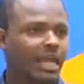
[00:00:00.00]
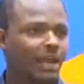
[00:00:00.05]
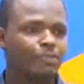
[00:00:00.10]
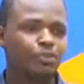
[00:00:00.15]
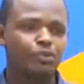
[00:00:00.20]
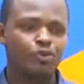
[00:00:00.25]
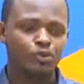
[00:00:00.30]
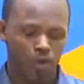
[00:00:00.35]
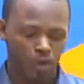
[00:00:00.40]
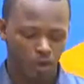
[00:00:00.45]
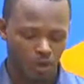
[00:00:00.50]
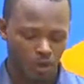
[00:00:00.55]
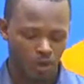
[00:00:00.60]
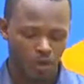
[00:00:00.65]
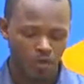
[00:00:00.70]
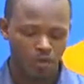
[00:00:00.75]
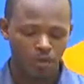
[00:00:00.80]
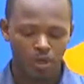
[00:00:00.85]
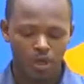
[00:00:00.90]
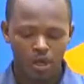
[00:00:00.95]
elle a plusieurs
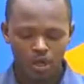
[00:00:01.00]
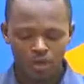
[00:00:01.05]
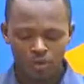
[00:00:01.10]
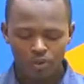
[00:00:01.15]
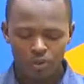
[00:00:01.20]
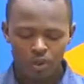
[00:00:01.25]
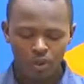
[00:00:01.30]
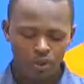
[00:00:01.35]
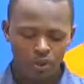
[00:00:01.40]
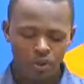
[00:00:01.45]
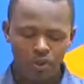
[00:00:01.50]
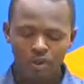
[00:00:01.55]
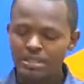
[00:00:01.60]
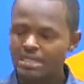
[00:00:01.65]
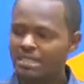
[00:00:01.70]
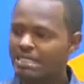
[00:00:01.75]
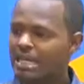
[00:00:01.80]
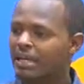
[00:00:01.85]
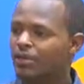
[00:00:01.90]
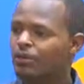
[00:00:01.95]
cordes, donc
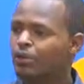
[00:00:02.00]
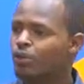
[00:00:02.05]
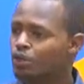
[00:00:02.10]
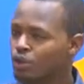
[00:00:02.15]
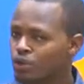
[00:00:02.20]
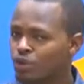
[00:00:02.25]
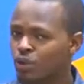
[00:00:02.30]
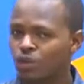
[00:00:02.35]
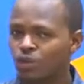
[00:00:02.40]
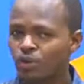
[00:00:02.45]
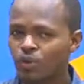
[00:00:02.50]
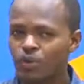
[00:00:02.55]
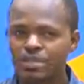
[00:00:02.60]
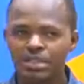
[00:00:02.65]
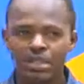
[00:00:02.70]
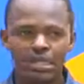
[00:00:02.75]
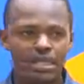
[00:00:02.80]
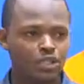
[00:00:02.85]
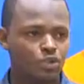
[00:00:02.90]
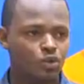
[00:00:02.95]
celle de
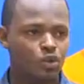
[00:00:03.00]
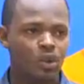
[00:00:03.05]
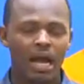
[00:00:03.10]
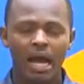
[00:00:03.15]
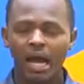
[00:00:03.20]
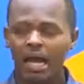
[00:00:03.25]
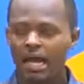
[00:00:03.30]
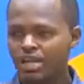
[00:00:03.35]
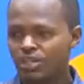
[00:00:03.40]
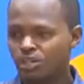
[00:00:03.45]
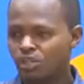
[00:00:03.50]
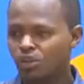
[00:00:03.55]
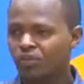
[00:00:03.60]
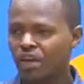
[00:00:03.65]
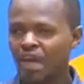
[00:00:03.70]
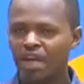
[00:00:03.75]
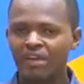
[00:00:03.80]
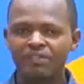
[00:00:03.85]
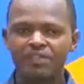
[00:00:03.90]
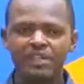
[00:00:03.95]
chanteuse. Et cela se
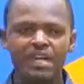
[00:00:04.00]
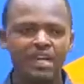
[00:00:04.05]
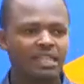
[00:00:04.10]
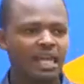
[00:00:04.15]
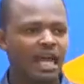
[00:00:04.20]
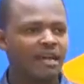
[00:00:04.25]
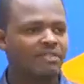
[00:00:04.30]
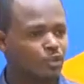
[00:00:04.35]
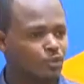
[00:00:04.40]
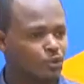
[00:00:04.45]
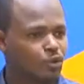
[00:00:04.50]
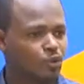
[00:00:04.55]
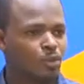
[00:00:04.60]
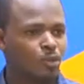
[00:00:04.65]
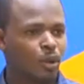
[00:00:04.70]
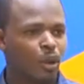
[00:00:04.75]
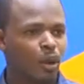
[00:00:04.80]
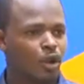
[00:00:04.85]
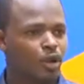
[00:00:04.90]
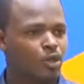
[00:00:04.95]
vérifie à travers
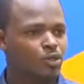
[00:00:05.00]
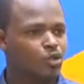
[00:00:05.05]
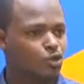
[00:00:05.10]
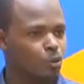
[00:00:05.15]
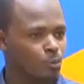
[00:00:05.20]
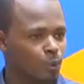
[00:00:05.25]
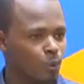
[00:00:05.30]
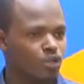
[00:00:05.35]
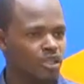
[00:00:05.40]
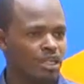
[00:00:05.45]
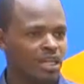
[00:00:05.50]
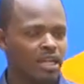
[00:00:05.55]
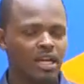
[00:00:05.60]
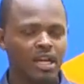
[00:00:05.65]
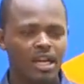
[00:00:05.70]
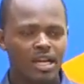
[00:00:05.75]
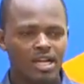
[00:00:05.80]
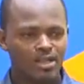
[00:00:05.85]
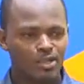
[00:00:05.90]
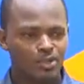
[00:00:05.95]
justement ce projet,
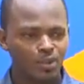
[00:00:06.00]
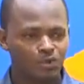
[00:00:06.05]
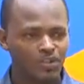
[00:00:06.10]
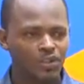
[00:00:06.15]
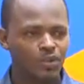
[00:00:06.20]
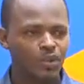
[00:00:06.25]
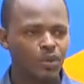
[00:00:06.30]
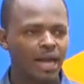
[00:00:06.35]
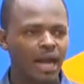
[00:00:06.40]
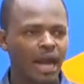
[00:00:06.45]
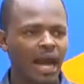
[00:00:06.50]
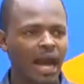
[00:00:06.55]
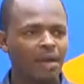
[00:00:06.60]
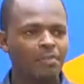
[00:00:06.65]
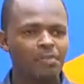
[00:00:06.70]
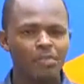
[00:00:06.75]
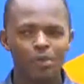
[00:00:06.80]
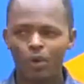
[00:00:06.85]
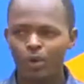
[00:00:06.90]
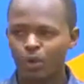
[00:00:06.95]
ce
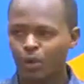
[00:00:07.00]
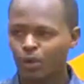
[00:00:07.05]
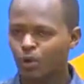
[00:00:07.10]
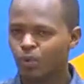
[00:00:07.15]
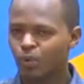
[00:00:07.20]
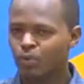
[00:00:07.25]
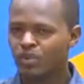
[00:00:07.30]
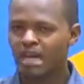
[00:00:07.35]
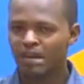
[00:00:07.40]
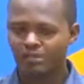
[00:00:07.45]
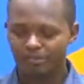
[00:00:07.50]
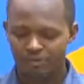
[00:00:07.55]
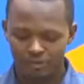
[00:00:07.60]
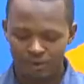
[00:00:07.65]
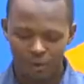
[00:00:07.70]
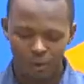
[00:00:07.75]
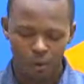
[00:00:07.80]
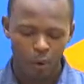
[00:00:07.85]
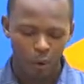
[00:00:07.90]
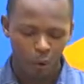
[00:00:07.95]
vidéogramme que nous
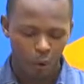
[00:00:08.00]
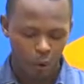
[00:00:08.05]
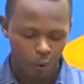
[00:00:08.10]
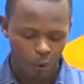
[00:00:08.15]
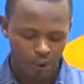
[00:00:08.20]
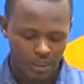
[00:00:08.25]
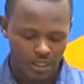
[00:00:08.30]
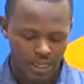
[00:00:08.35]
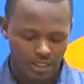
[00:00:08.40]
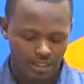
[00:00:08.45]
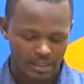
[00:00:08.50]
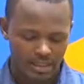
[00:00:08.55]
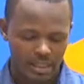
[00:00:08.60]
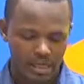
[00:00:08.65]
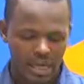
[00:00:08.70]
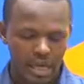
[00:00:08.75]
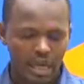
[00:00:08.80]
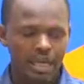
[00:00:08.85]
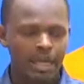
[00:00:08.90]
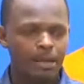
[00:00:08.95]
avons
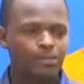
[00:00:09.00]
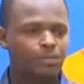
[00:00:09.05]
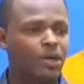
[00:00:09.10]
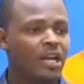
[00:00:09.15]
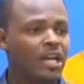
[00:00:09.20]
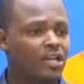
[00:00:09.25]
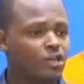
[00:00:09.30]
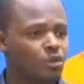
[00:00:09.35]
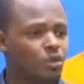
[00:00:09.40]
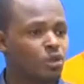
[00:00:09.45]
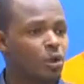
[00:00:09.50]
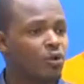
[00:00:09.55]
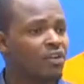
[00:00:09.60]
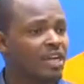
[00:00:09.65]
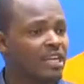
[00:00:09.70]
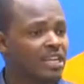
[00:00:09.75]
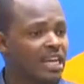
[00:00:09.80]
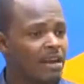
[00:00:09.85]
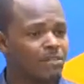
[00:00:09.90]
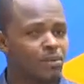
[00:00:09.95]
regardé. Et puis à la suite, on
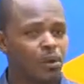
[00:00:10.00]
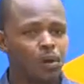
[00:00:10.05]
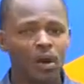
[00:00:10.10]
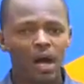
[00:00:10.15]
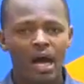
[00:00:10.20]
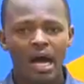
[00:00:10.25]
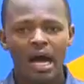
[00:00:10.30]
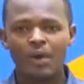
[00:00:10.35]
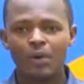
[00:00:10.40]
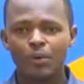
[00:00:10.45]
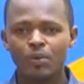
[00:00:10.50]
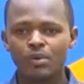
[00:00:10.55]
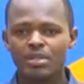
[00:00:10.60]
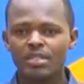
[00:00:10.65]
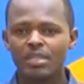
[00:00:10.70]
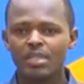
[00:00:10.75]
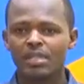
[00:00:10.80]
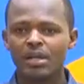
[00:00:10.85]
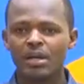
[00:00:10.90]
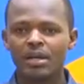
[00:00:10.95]
va également
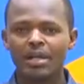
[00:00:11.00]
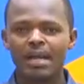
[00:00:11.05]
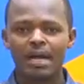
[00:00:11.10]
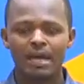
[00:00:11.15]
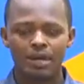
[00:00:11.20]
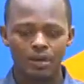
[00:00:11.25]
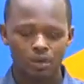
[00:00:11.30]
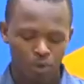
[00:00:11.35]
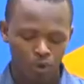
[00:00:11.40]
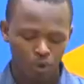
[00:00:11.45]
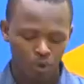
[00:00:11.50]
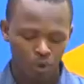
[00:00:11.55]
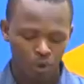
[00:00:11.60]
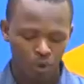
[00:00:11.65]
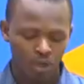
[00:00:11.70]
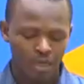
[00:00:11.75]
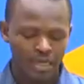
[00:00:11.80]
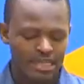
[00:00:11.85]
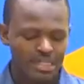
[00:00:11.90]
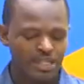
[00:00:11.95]
annoncer
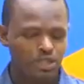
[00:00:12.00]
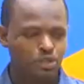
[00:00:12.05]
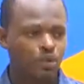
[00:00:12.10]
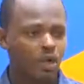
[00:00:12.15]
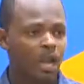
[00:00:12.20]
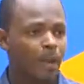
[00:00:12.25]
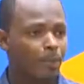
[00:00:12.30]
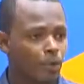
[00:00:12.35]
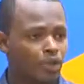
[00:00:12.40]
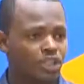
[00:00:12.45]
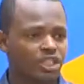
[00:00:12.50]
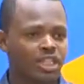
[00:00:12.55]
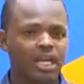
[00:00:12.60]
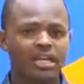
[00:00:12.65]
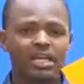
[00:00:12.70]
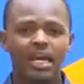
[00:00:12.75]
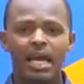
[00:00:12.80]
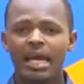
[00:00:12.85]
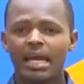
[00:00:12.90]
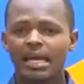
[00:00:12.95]
l'autre édition, la
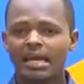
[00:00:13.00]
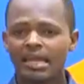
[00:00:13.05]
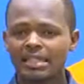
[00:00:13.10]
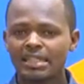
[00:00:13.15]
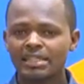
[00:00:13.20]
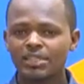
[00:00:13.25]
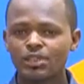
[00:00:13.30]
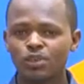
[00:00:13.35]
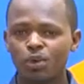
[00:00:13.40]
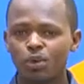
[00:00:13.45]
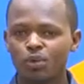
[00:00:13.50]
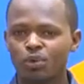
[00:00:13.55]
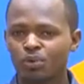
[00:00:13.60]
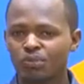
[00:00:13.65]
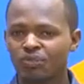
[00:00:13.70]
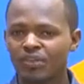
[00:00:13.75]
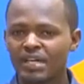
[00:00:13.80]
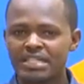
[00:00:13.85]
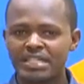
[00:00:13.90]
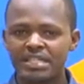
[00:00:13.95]
prochaine édition
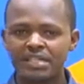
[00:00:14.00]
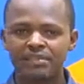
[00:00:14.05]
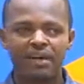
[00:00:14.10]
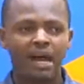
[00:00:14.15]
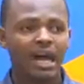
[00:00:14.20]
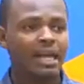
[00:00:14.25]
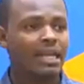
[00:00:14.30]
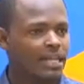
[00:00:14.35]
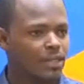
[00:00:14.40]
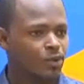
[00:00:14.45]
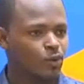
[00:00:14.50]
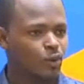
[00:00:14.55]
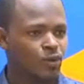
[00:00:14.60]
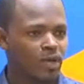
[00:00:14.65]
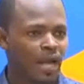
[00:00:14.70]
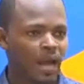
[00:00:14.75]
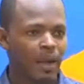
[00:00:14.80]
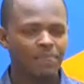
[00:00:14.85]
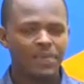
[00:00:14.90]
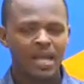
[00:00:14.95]
du festival
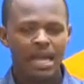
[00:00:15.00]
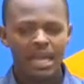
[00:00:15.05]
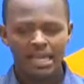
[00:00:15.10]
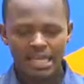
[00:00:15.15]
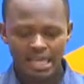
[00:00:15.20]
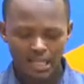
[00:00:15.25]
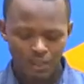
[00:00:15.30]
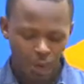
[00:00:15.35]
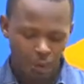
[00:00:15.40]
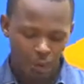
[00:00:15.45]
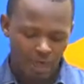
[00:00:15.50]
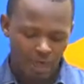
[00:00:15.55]
Econa. Et